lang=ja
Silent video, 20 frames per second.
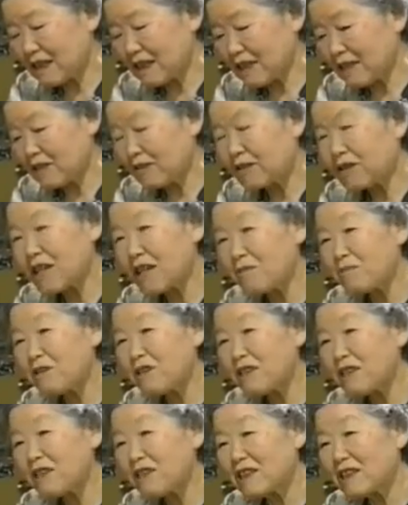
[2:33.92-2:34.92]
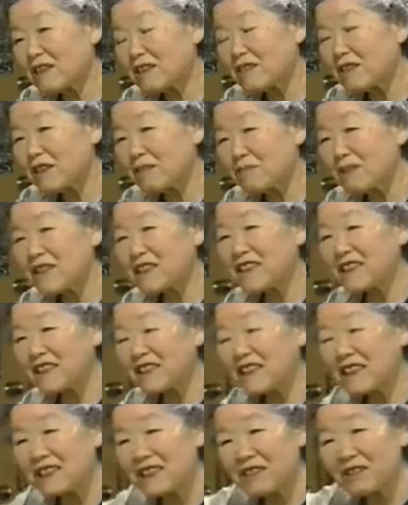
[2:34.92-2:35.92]
あの髪は抜けま
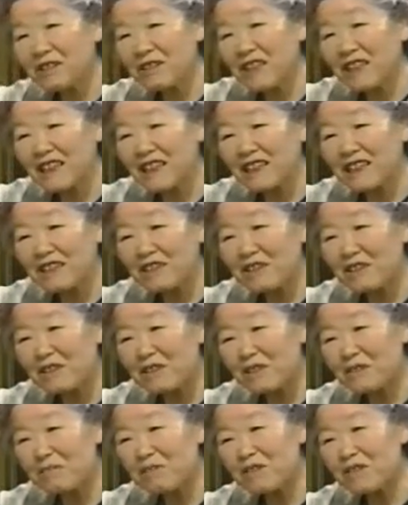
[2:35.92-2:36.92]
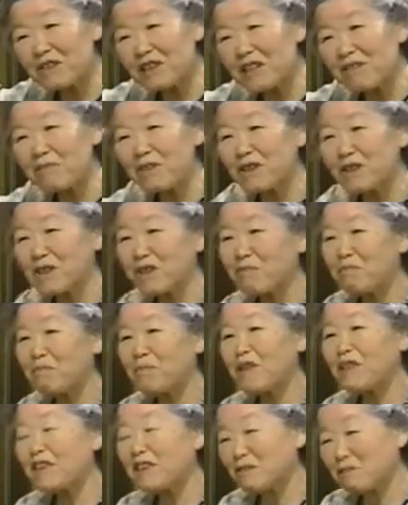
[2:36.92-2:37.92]
せんかいとお互いにこう自分の髪を引っ
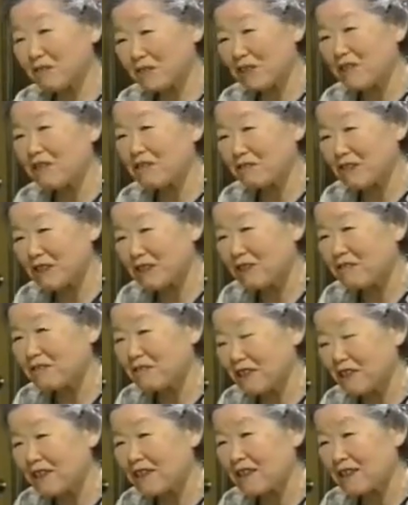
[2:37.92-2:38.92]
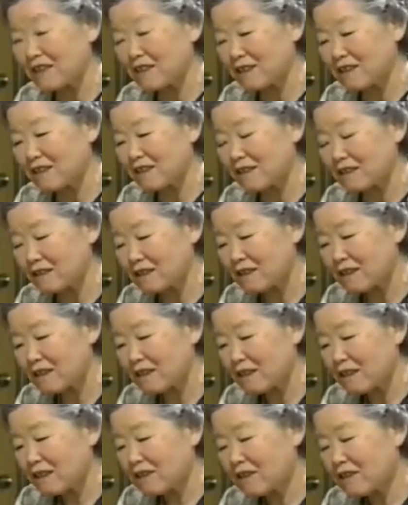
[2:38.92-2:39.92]
張ってみるような状態だったんです
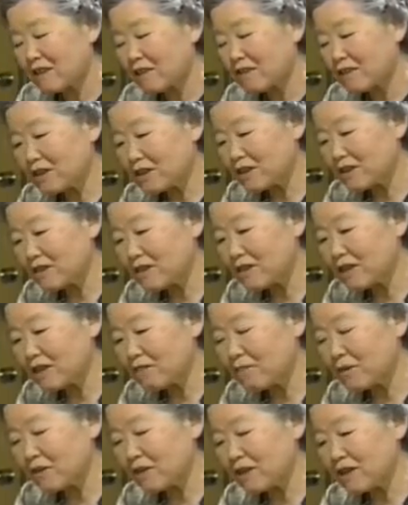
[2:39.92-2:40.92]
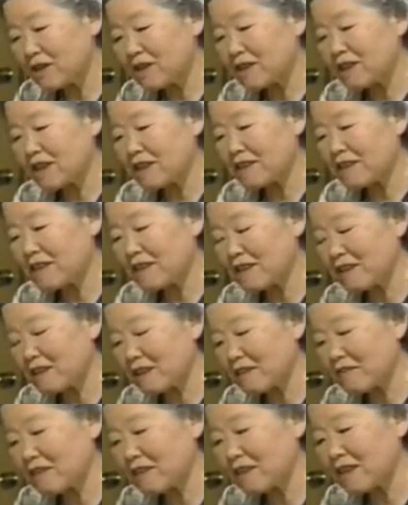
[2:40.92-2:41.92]
そういうふうでもう1時間
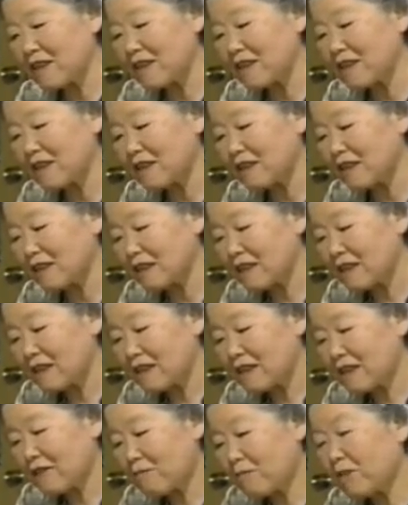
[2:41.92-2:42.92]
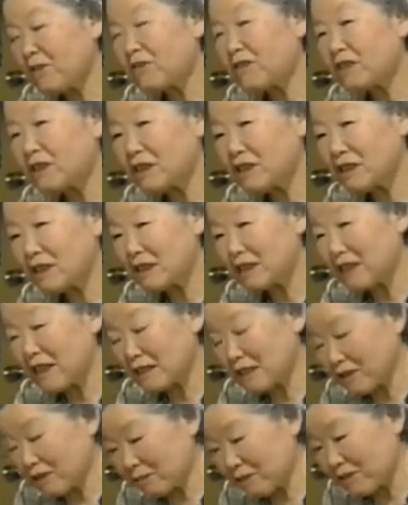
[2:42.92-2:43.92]
先には誰が病気に
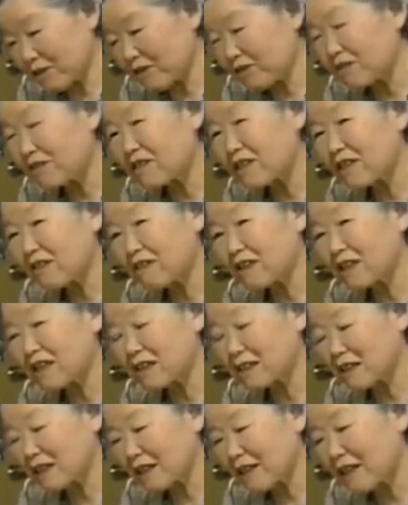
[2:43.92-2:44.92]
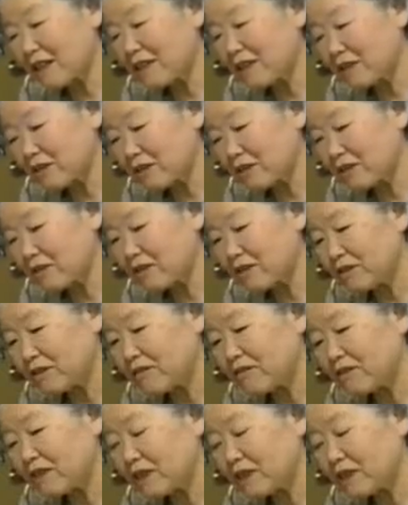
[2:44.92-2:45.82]
発病するかわからないというふ